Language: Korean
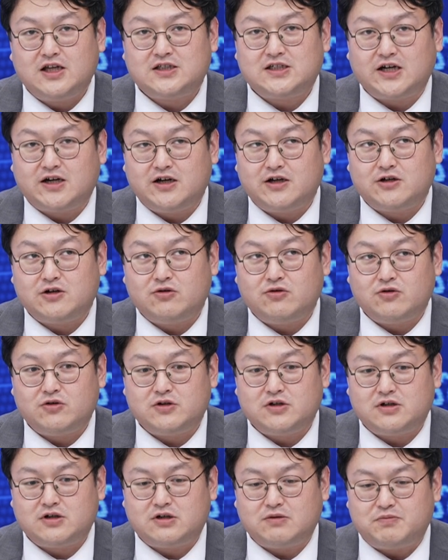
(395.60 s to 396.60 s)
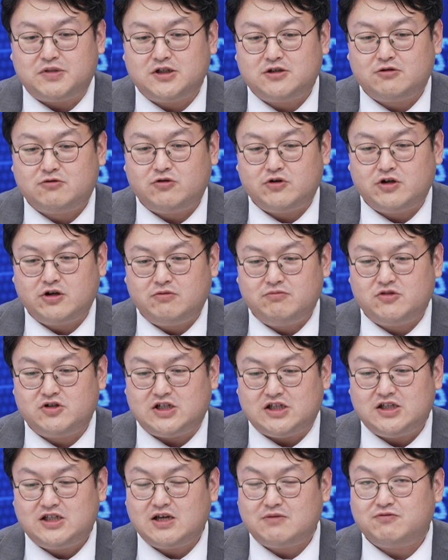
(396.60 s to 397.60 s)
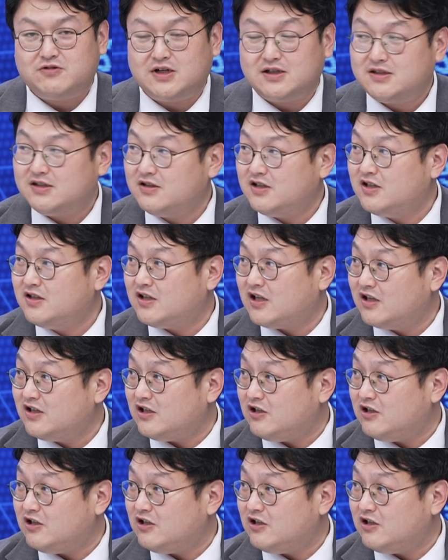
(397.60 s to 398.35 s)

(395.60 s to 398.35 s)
제가 알기로는 그 비트코인 현물 이티에프가 승인된